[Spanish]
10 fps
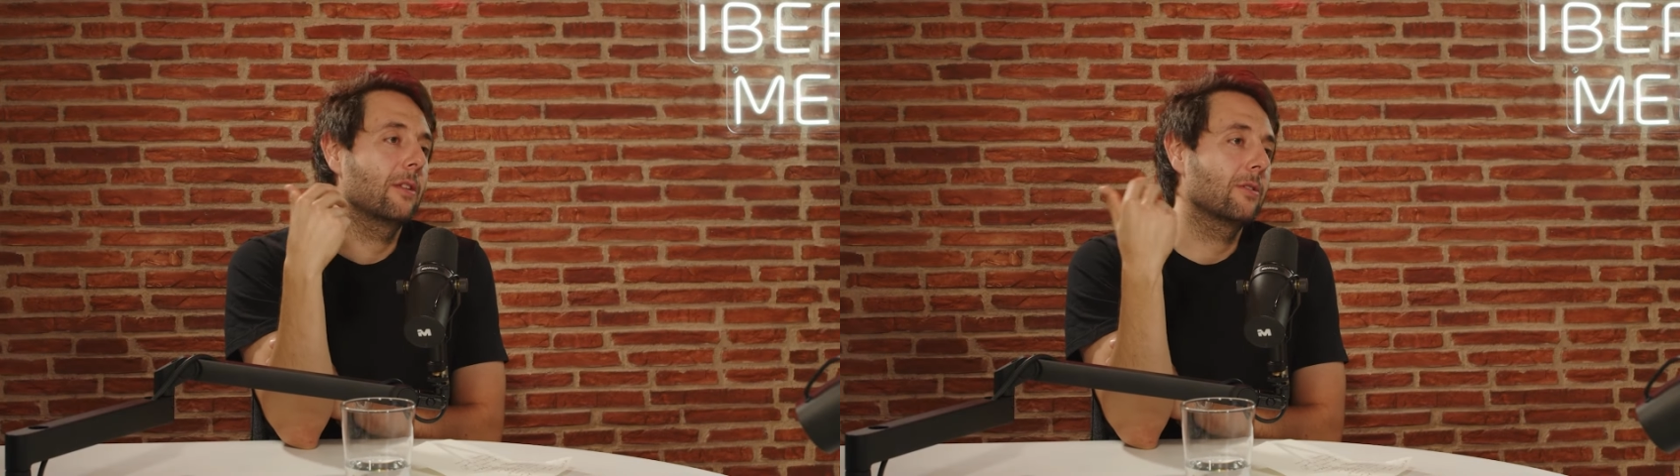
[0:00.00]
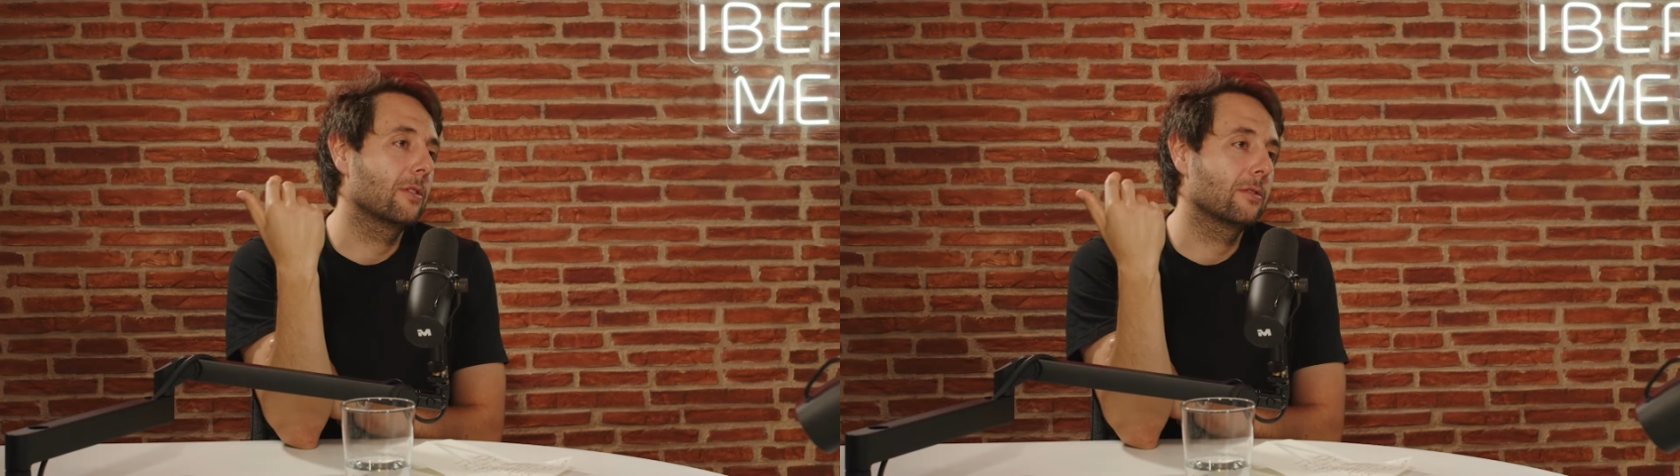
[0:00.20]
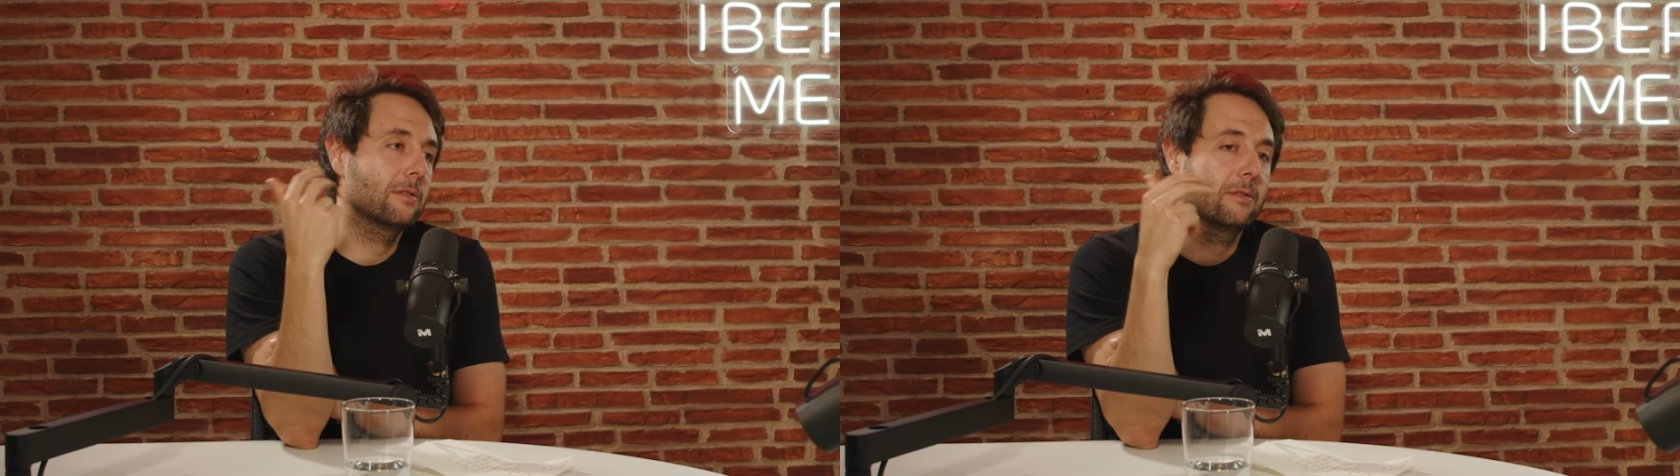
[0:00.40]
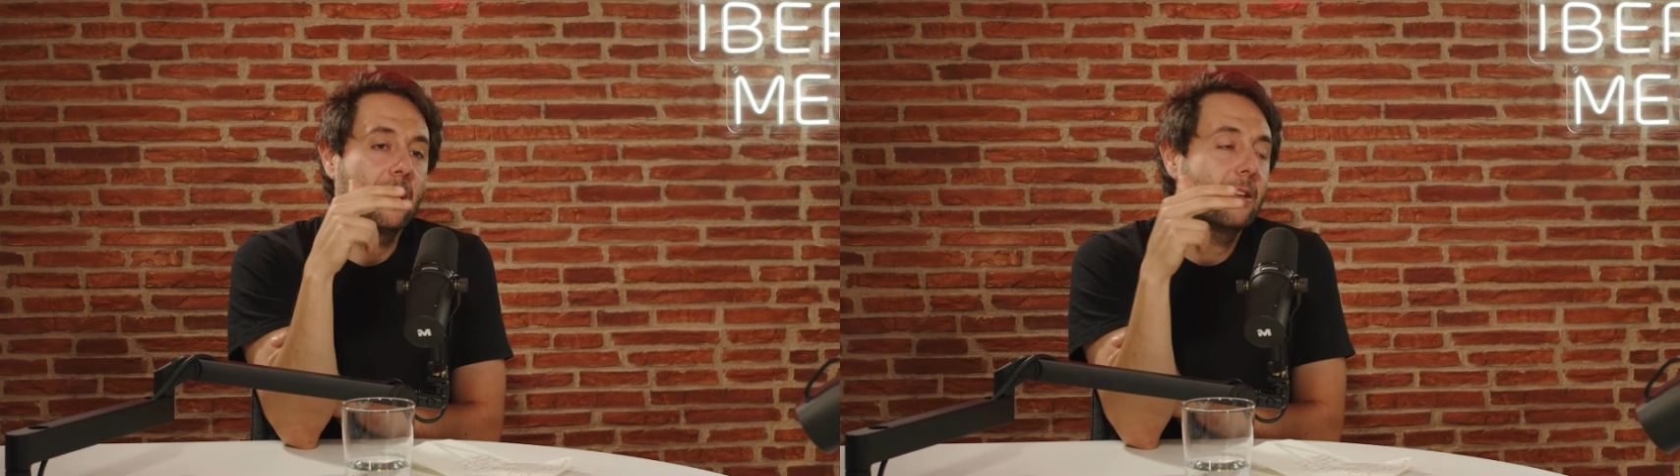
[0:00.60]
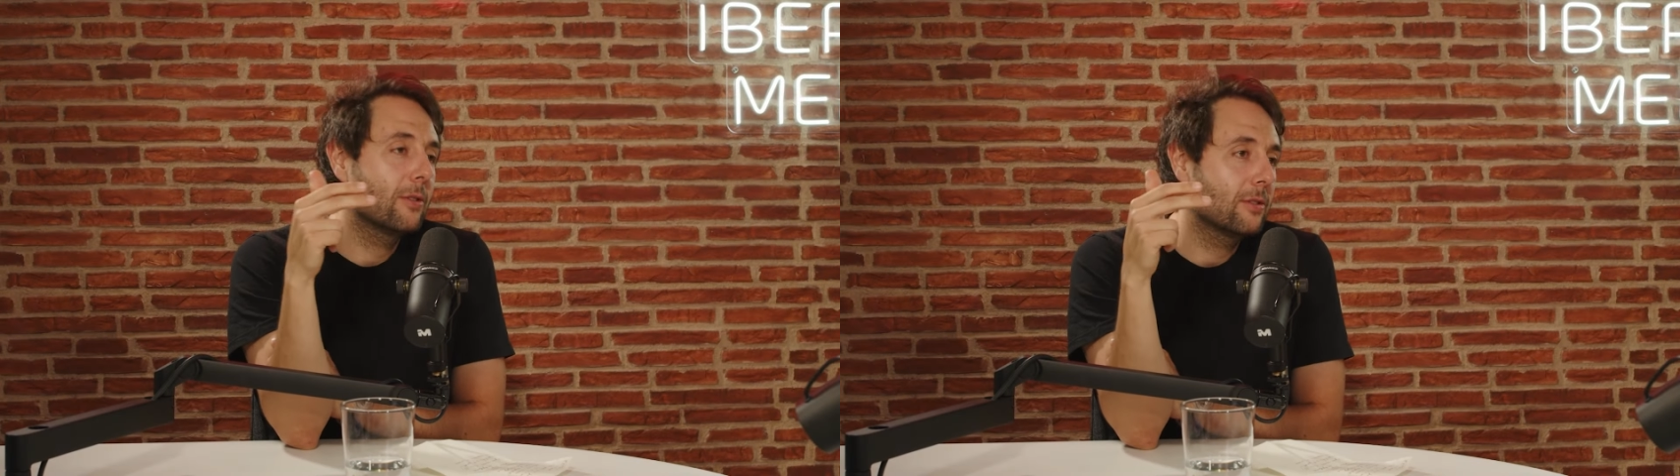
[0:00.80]
dos
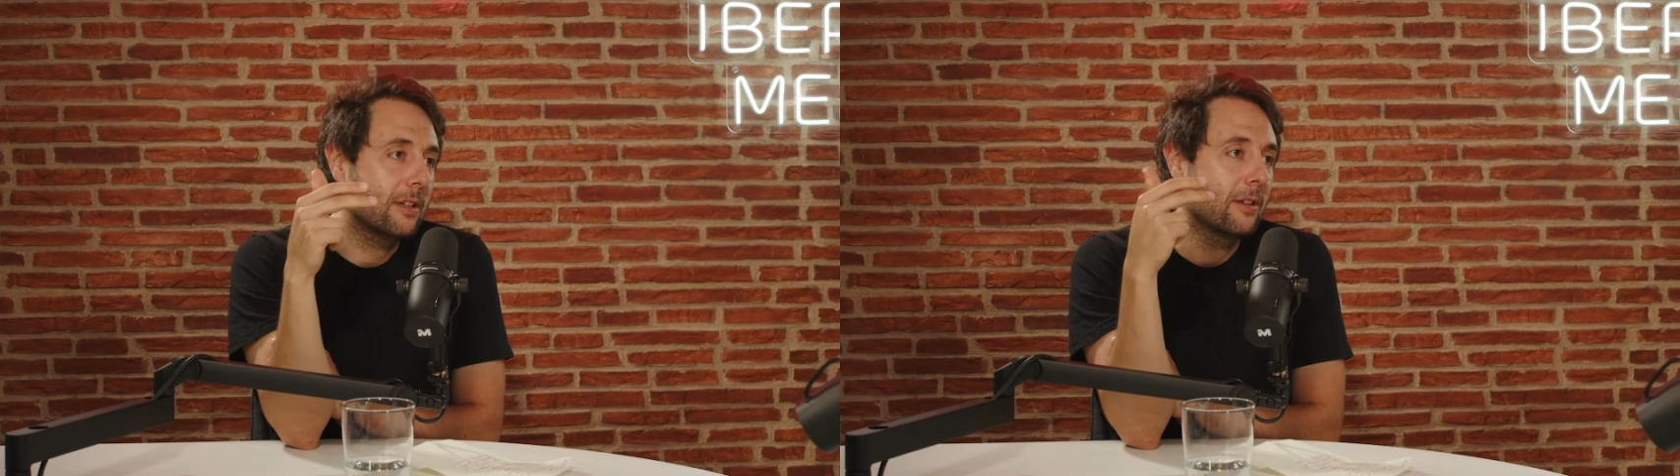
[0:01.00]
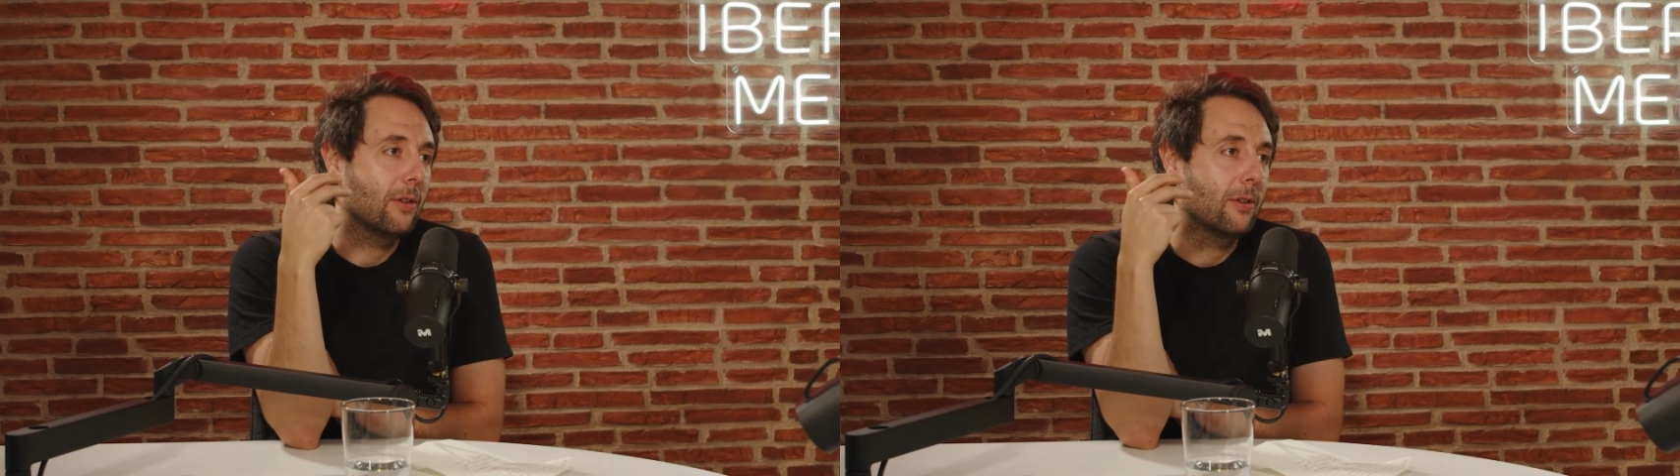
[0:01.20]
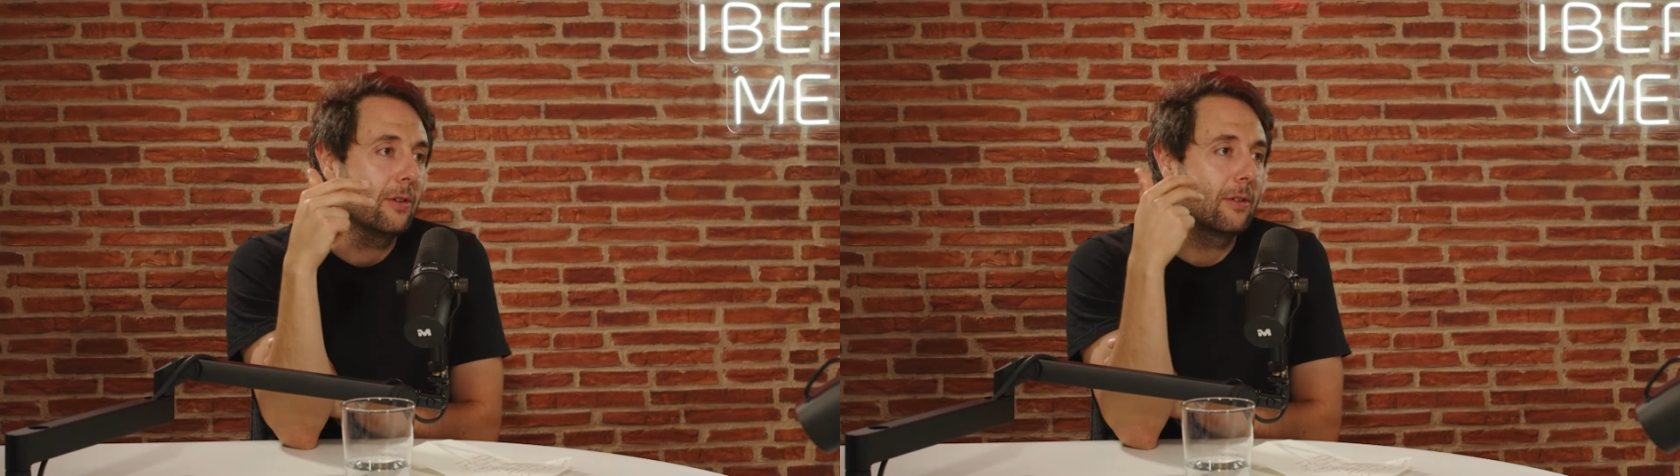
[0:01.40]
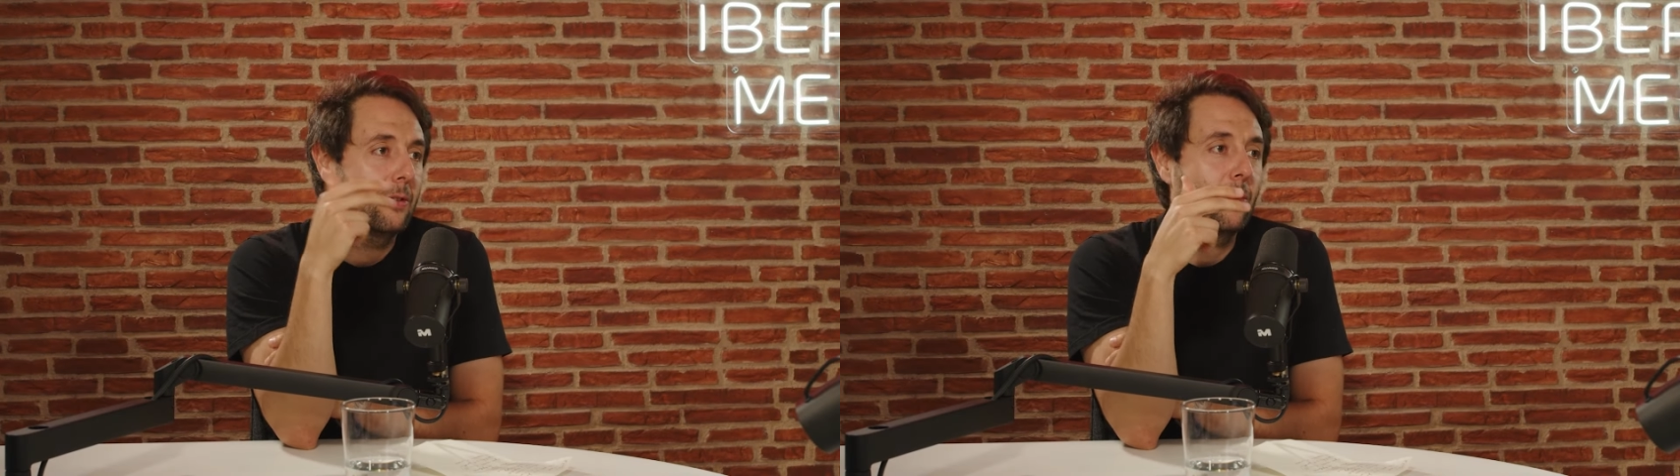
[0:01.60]
años, sino no